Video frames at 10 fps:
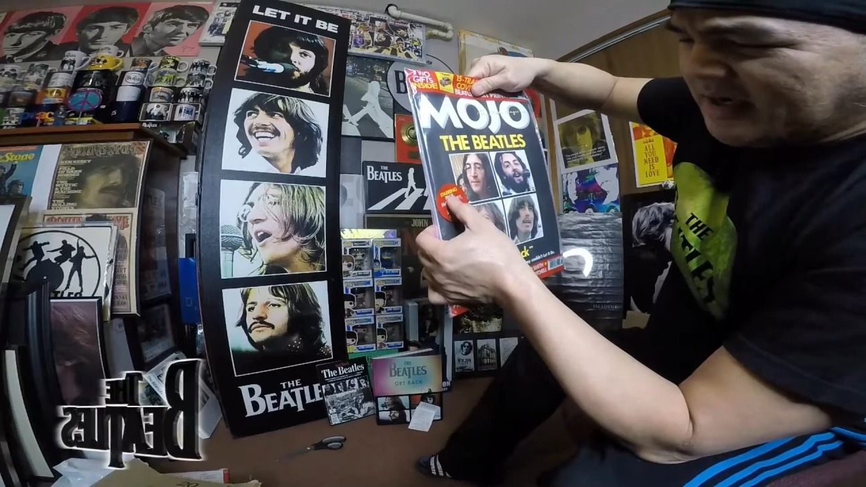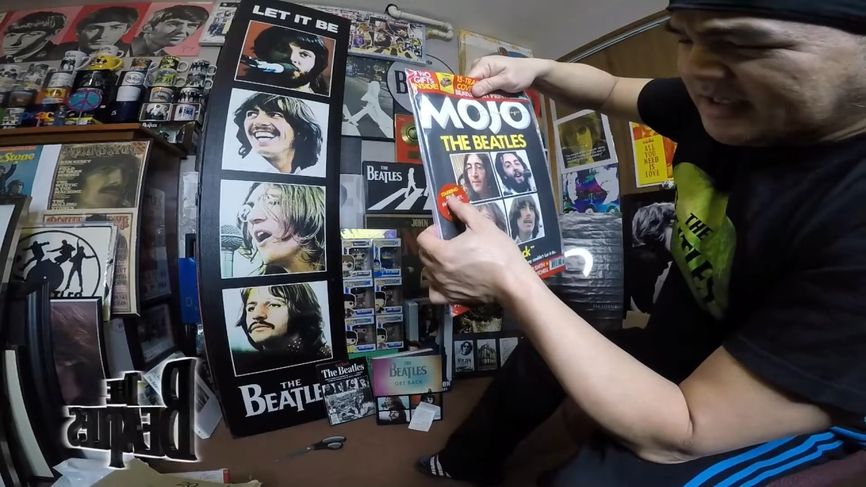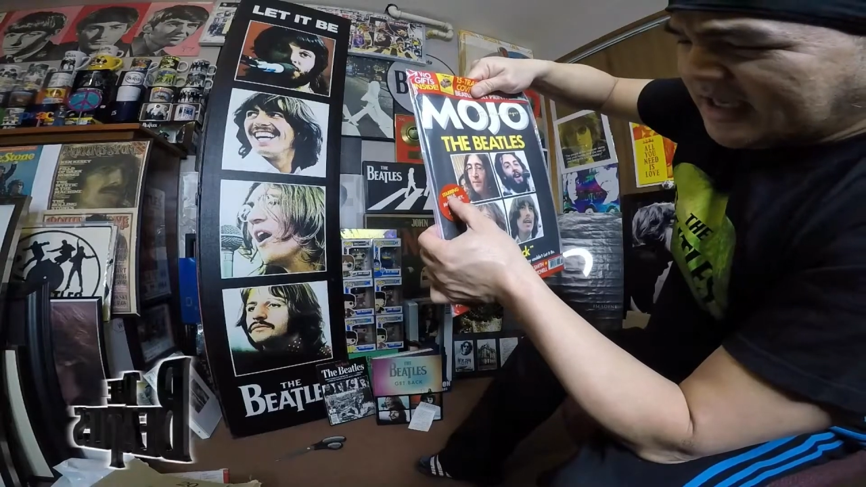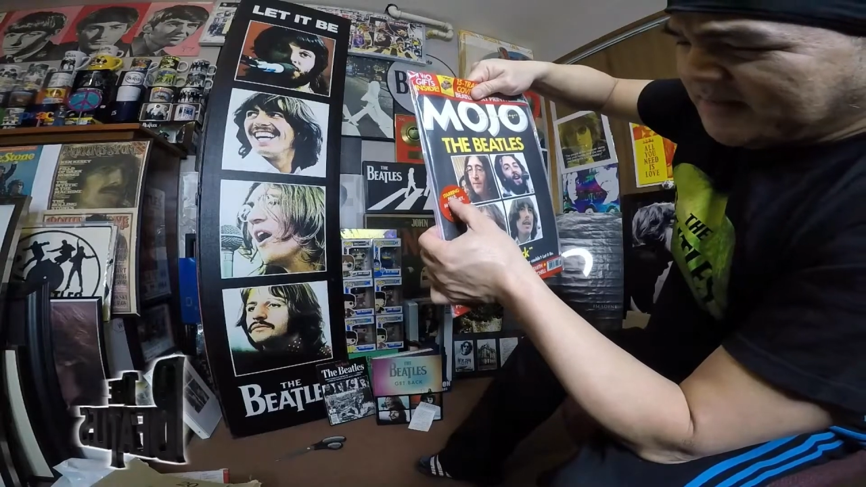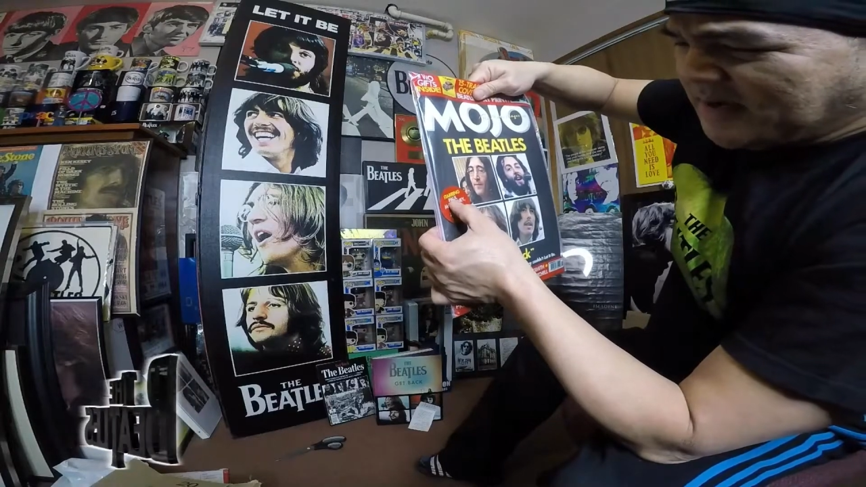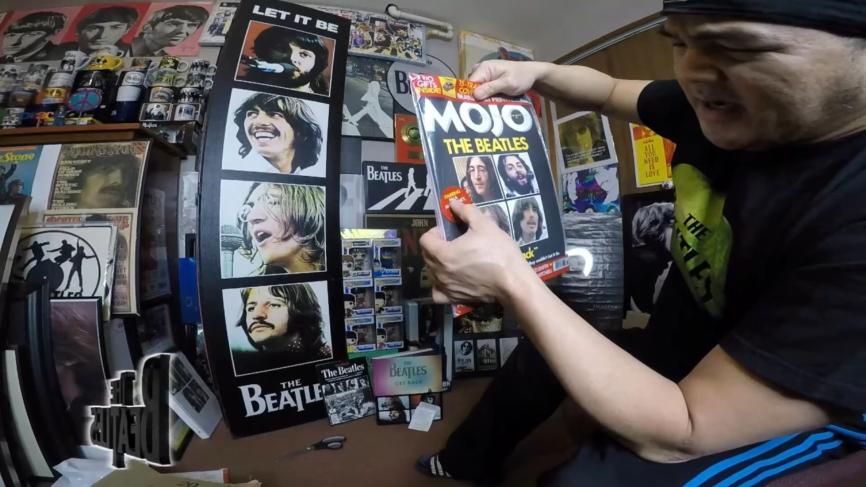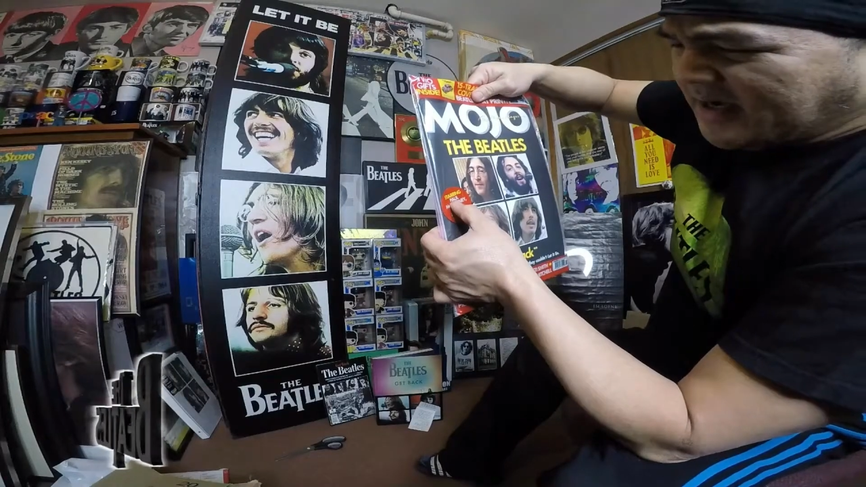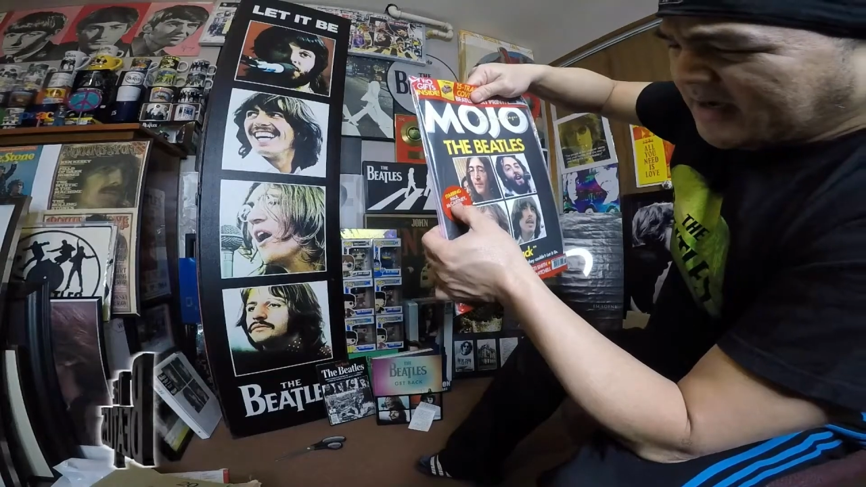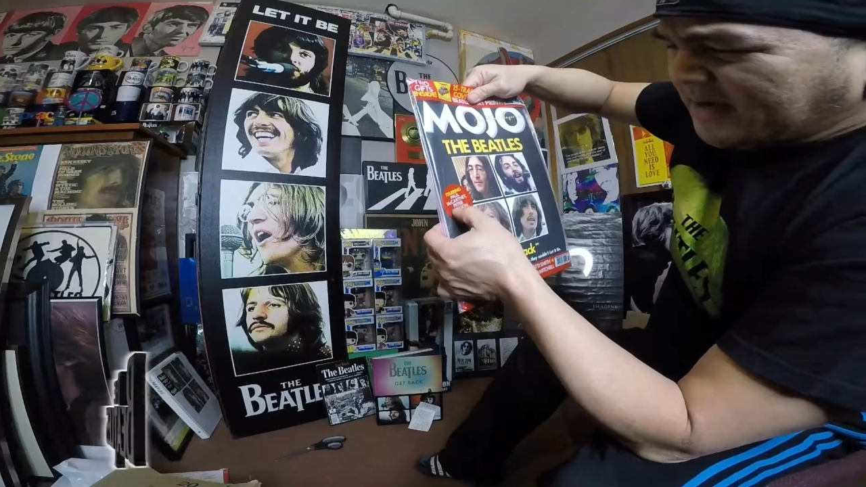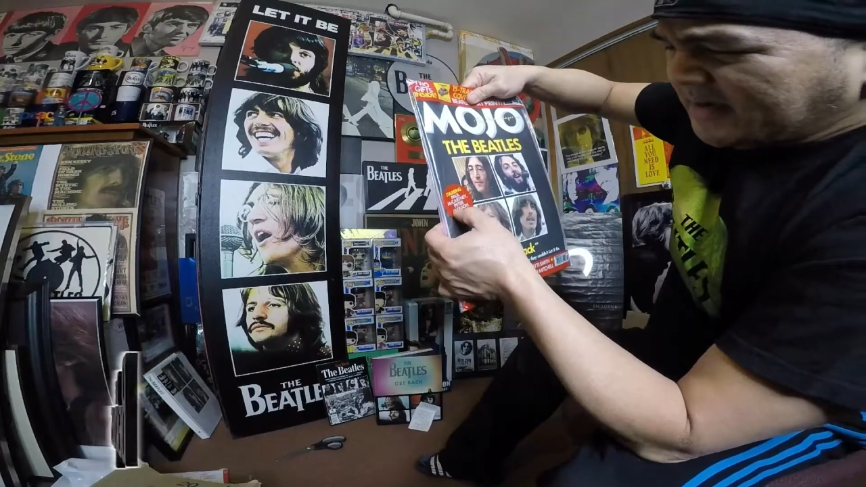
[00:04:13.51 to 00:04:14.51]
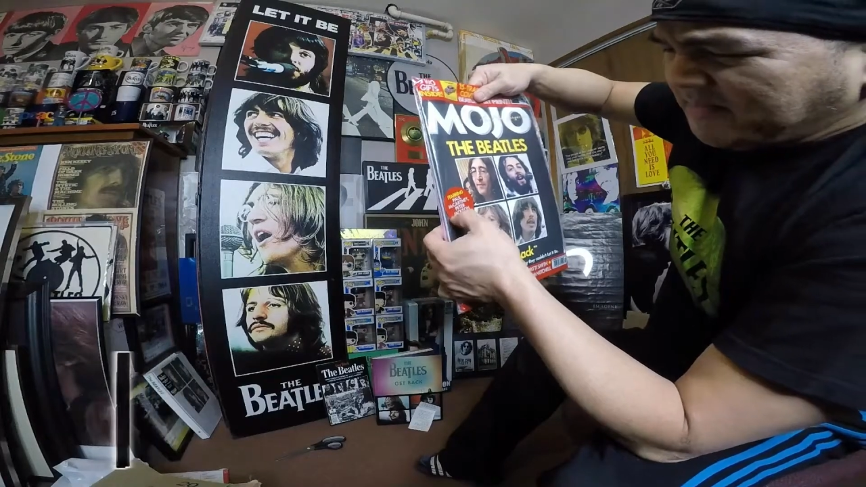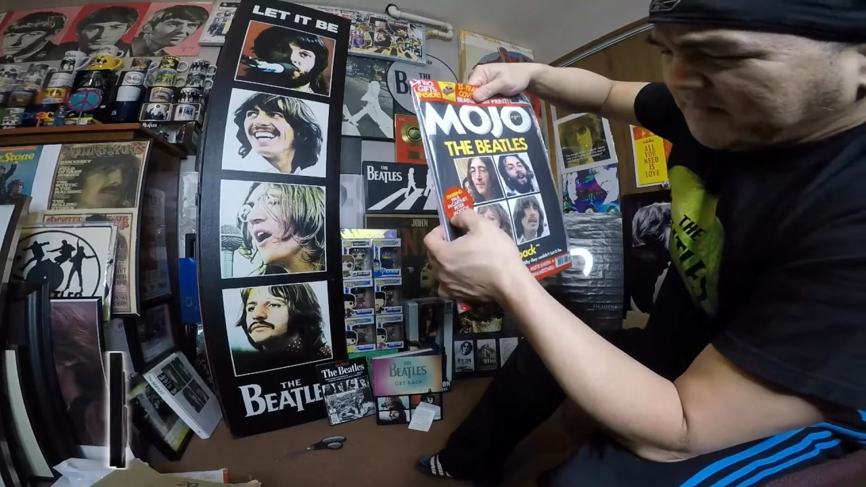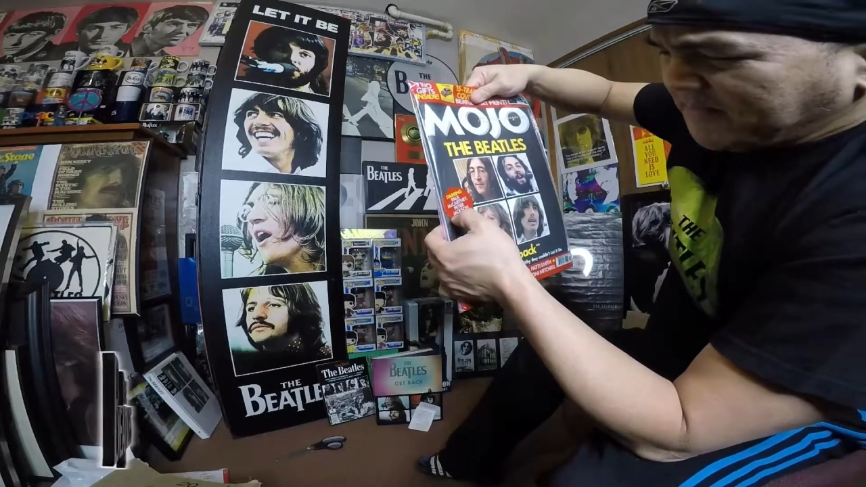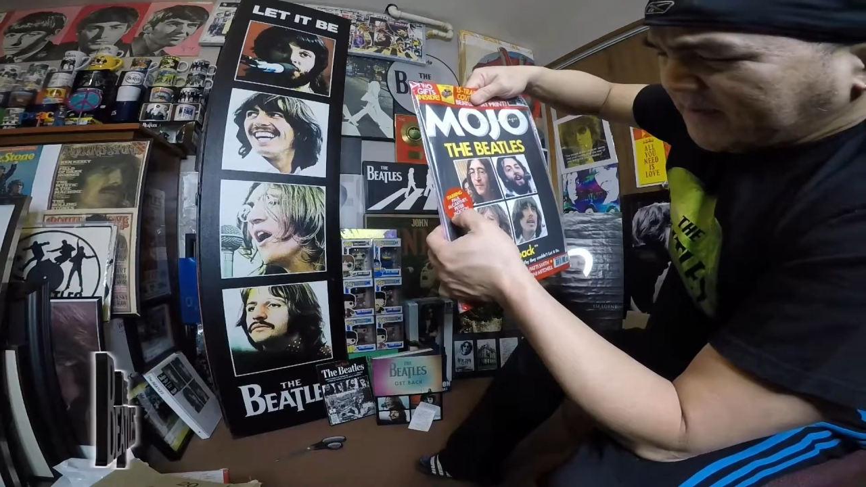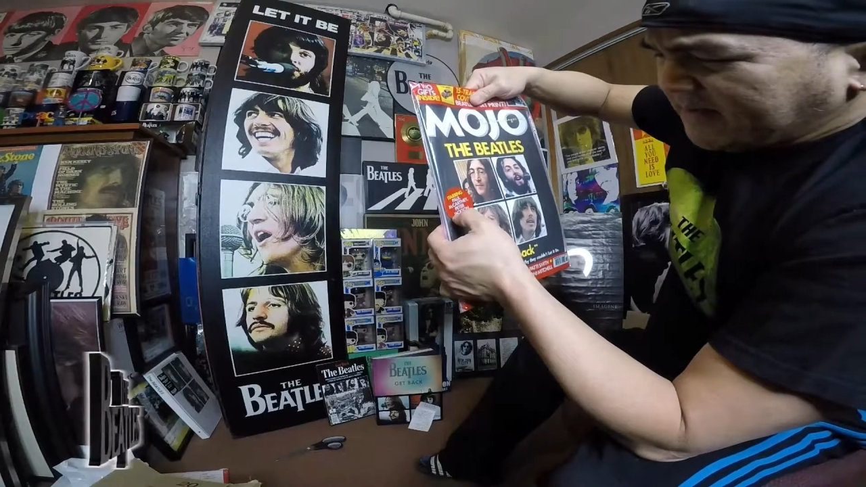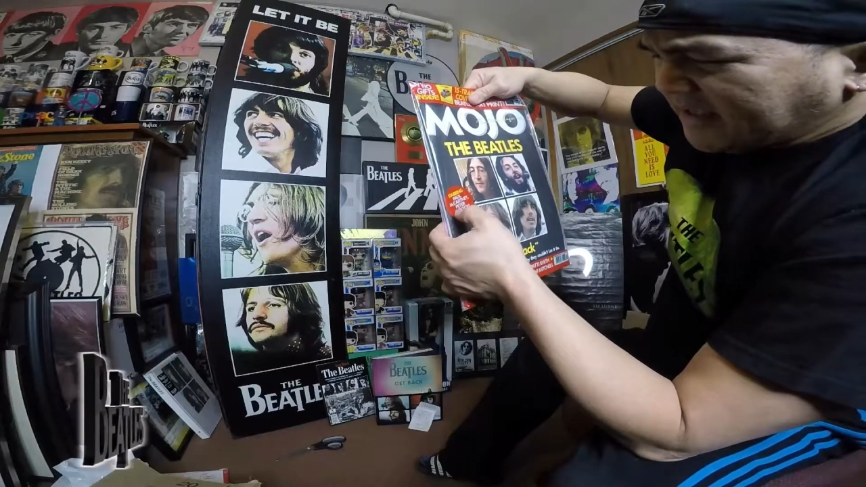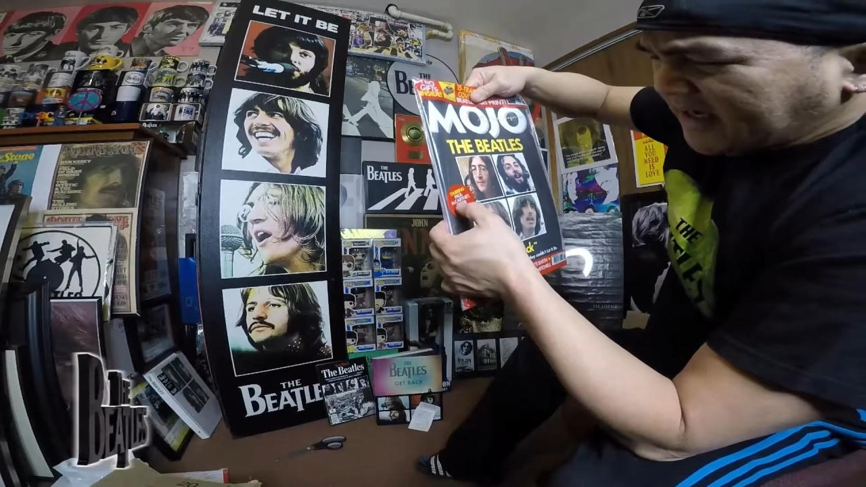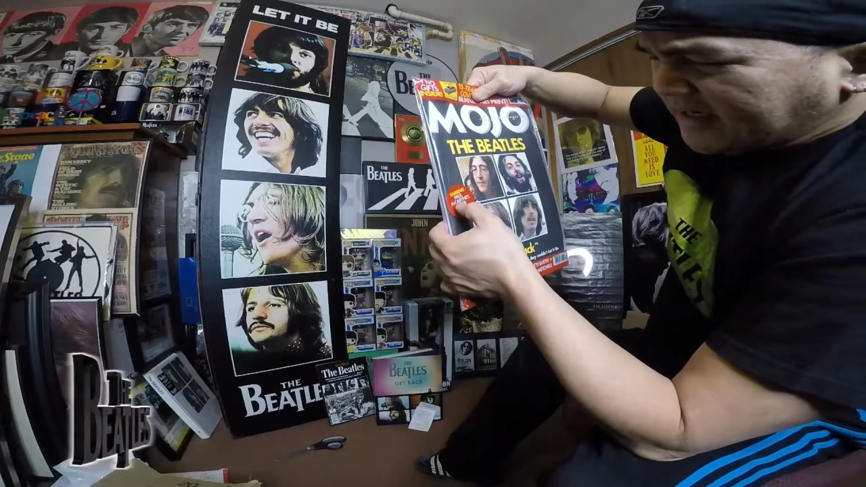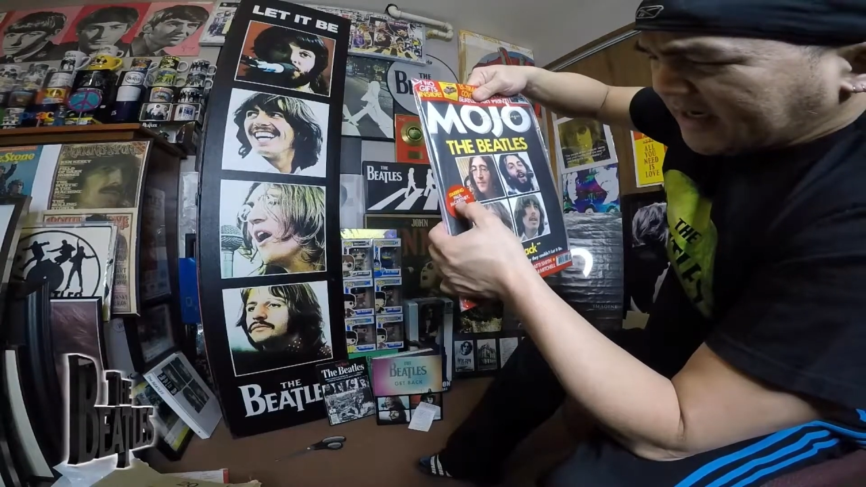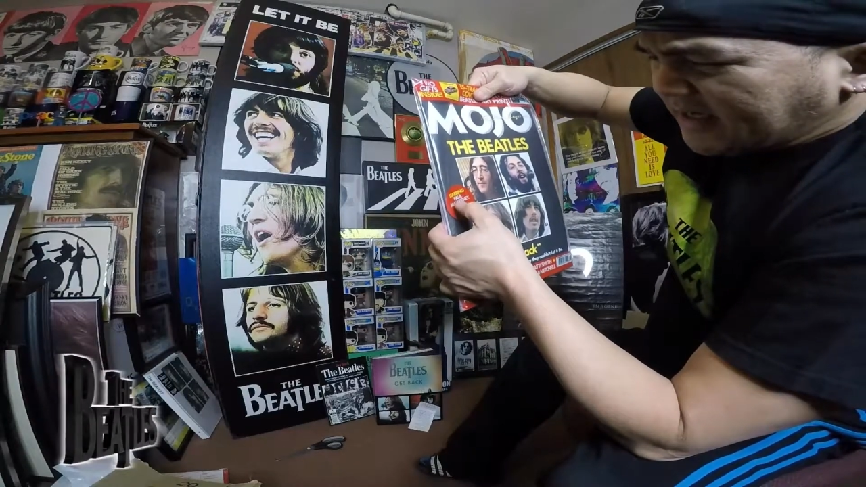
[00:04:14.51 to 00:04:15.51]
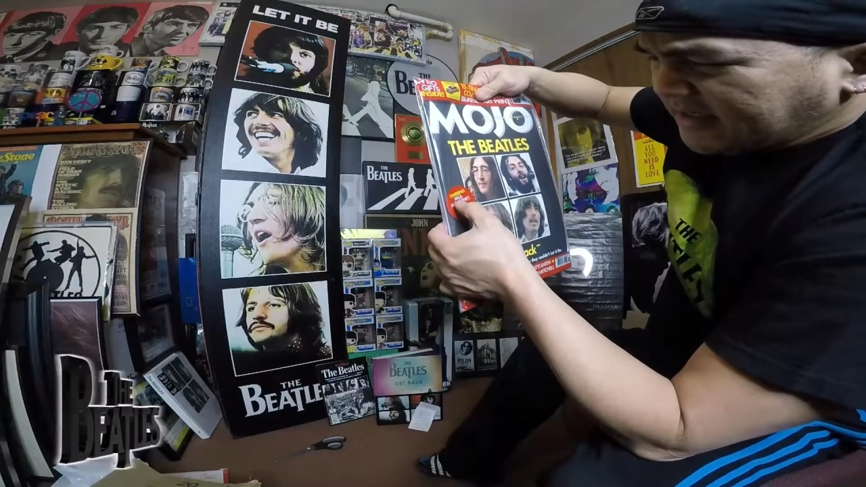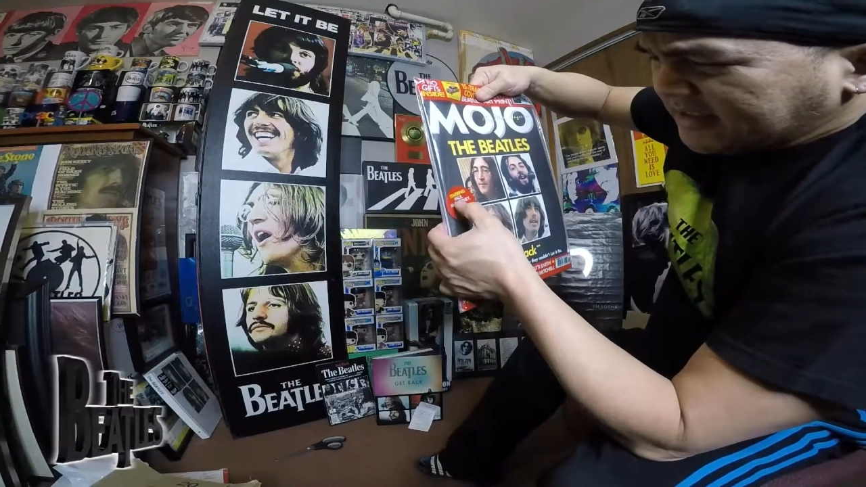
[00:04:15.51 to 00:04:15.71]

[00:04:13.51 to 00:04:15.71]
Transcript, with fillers: kasama Tingnan natin ha. Ah.